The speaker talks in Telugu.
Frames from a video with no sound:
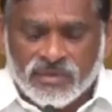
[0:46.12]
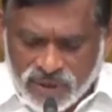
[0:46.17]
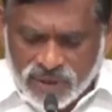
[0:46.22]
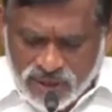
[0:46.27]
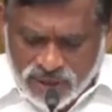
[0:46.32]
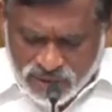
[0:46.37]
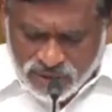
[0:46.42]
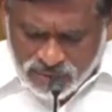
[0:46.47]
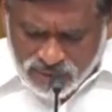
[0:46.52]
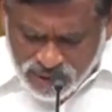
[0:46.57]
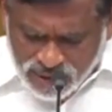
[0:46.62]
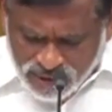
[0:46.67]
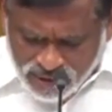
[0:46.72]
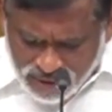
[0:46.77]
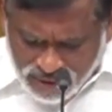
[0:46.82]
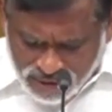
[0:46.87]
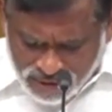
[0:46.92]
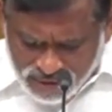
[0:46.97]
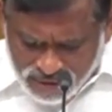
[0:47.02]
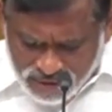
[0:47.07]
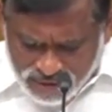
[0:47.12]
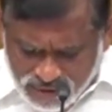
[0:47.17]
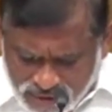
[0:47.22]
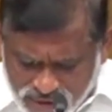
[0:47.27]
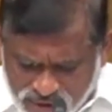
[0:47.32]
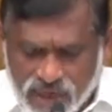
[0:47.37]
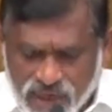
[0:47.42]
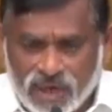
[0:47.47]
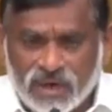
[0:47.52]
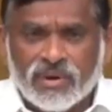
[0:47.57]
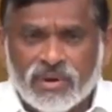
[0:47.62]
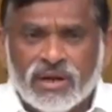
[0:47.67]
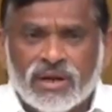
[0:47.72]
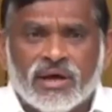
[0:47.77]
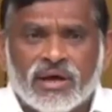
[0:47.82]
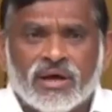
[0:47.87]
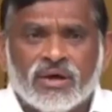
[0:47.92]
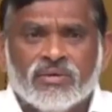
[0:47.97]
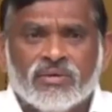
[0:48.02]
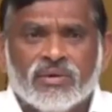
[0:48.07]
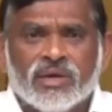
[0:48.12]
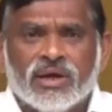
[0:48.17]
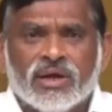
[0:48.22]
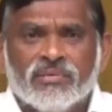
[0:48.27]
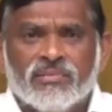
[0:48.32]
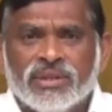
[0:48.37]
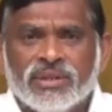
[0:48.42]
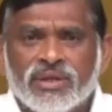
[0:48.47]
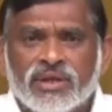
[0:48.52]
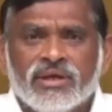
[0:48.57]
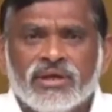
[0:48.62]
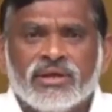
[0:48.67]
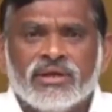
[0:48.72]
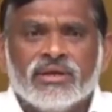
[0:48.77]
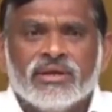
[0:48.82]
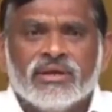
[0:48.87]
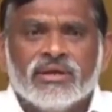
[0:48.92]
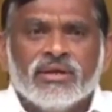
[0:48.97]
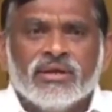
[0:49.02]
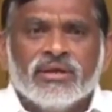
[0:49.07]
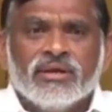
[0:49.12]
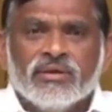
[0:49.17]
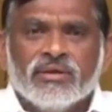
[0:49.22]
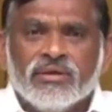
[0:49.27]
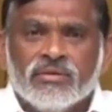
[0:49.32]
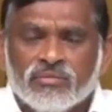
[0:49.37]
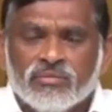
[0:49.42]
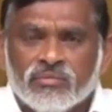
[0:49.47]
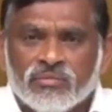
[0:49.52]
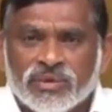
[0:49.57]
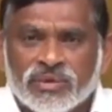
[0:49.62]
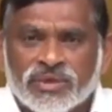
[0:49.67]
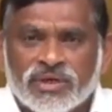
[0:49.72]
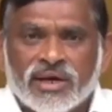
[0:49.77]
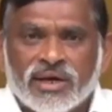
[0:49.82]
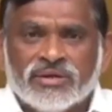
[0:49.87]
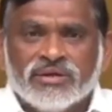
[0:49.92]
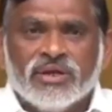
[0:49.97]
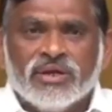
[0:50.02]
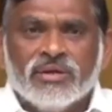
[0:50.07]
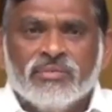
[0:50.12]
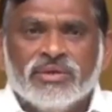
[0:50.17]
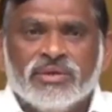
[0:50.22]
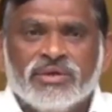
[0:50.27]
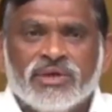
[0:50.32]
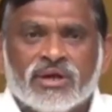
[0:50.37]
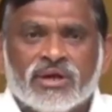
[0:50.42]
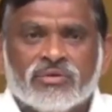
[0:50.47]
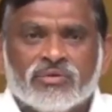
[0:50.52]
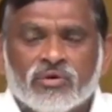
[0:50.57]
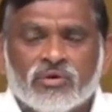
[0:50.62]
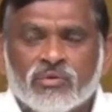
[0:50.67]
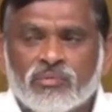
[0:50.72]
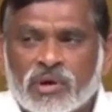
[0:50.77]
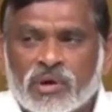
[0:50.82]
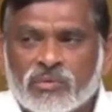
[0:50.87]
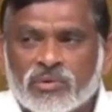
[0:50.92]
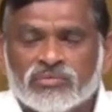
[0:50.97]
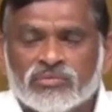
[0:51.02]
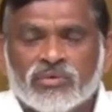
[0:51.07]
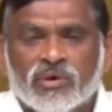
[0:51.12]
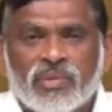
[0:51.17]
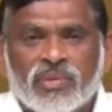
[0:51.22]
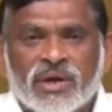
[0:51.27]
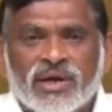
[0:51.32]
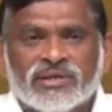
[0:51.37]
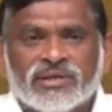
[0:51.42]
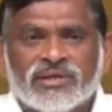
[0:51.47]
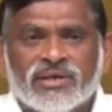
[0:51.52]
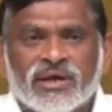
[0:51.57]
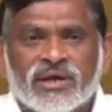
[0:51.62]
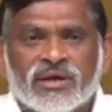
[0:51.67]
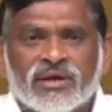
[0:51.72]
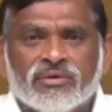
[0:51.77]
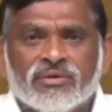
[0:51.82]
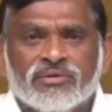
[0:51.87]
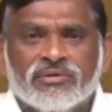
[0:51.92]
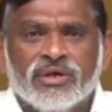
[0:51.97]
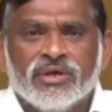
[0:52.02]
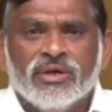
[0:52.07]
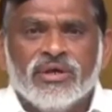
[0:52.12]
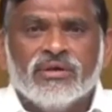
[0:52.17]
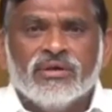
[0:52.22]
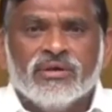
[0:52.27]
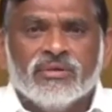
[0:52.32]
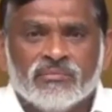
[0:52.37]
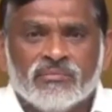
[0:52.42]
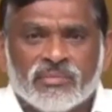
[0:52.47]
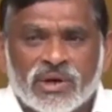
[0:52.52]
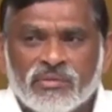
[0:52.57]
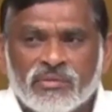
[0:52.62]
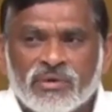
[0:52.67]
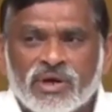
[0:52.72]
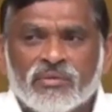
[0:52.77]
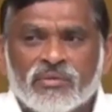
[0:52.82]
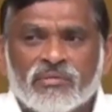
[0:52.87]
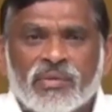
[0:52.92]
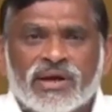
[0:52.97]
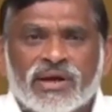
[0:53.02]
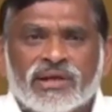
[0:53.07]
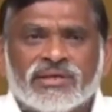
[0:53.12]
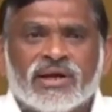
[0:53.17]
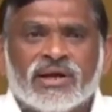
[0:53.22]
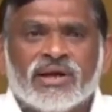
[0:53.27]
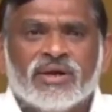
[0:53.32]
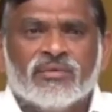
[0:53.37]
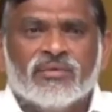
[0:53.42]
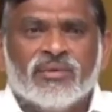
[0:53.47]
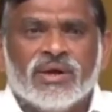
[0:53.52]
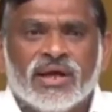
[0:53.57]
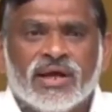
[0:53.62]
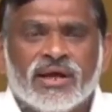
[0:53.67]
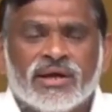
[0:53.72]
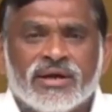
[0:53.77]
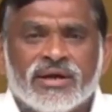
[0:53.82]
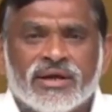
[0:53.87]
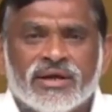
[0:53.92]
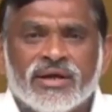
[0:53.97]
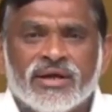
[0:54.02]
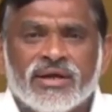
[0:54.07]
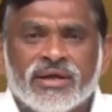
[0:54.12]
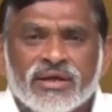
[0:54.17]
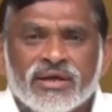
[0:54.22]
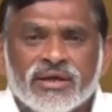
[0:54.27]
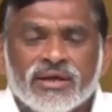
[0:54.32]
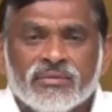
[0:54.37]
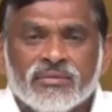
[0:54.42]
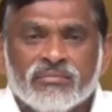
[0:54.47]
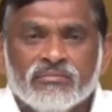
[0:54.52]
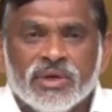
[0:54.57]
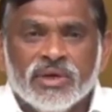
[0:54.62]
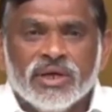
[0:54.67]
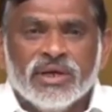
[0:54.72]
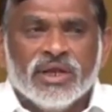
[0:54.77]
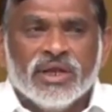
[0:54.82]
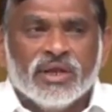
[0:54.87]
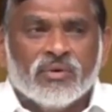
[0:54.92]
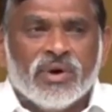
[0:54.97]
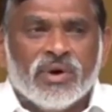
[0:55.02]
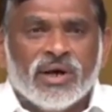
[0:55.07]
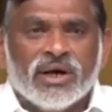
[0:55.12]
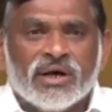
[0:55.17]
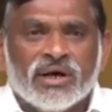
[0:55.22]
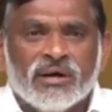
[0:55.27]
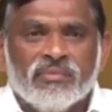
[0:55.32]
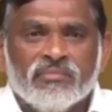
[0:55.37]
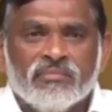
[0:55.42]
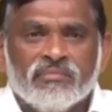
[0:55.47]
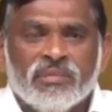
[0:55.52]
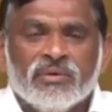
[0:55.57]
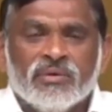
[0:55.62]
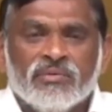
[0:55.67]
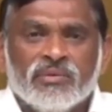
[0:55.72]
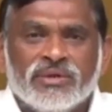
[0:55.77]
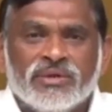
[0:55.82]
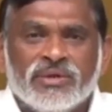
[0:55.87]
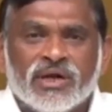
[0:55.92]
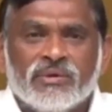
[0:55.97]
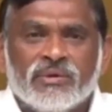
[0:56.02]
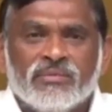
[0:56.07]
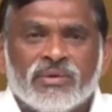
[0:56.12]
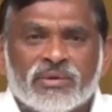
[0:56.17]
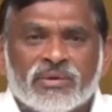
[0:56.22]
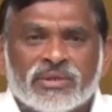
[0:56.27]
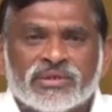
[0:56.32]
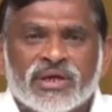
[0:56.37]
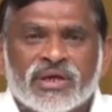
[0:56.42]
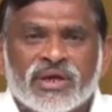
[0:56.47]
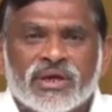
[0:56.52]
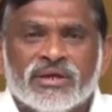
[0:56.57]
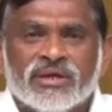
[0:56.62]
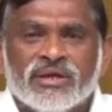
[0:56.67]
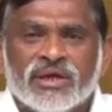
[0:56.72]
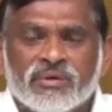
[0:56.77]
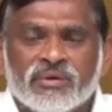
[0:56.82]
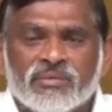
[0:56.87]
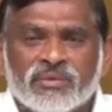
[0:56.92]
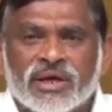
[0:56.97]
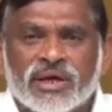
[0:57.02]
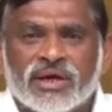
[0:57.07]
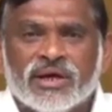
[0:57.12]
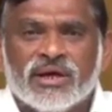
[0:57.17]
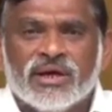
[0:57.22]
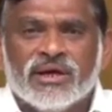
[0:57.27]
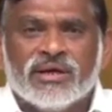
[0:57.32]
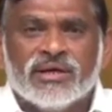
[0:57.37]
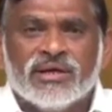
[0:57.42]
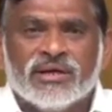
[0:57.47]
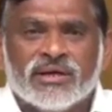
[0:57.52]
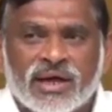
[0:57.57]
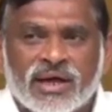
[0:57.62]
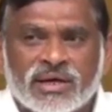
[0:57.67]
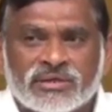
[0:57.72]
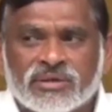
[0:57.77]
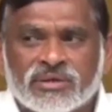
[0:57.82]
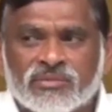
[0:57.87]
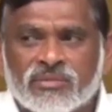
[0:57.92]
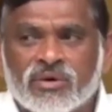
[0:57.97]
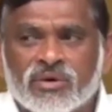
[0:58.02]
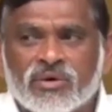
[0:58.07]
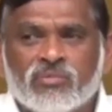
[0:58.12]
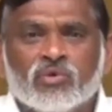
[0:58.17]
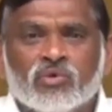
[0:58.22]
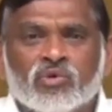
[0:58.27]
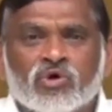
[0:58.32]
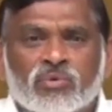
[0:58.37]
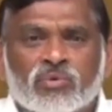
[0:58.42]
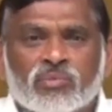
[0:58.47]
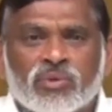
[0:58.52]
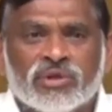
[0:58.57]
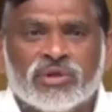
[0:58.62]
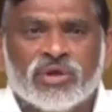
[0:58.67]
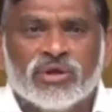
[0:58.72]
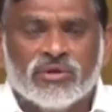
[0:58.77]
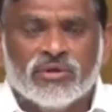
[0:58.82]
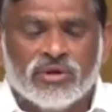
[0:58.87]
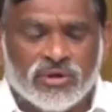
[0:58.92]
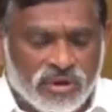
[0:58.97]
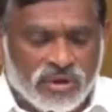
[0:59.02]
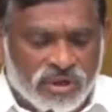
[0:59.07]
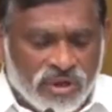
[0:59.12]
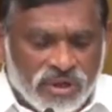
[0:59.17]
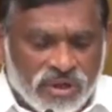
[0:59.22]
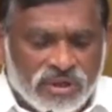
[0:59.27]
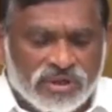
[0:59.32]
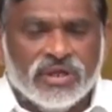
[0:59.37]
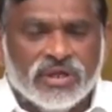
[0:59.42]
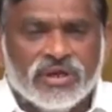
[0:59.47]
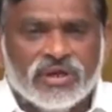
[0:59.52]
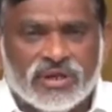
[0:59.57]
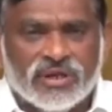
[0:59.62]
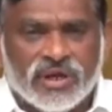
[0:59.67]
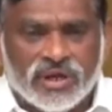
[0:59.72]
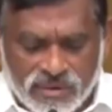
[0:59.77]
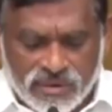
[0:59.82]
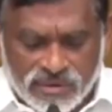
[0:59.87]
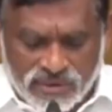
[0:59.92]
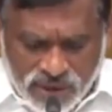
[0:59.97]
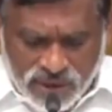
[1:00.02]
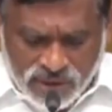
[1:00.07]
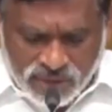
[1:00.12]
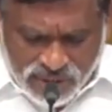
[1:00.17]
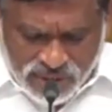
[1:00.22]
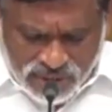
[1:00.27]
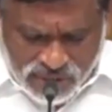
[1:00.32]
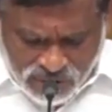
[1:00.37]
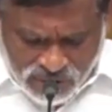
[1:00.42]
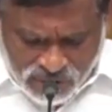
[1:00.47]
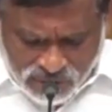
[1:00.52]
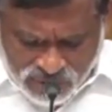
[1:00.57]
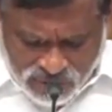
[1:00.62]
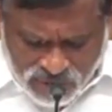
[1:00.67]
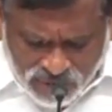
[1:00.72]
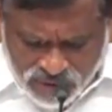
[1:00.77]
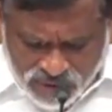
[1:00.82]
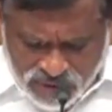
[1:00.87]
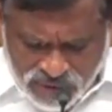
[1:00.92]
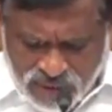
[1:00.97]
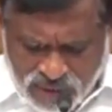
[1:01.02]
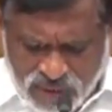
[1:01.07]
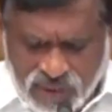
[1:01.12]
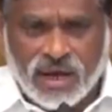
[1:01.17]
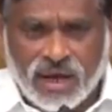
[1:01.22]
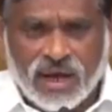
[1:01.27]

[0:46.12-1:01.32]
ఎనభై ఏడు వేల నలభై నాలుగు వేల మంది విద్యార్థిని విద్యార్థులు ప్రభుత్వ పాఠశాలల నుంచి ప్రైవేటు పాఠశాలలకు వెళ్ళారంటే మీ నిర్వాహం మీ విద్యా వ్యవస్థ ఏ విధంగా ఈ రాష్ట్రంలో ముందుకు పోతుందో దీన్ని దీన్ని బట్టే తెలుస్తోంది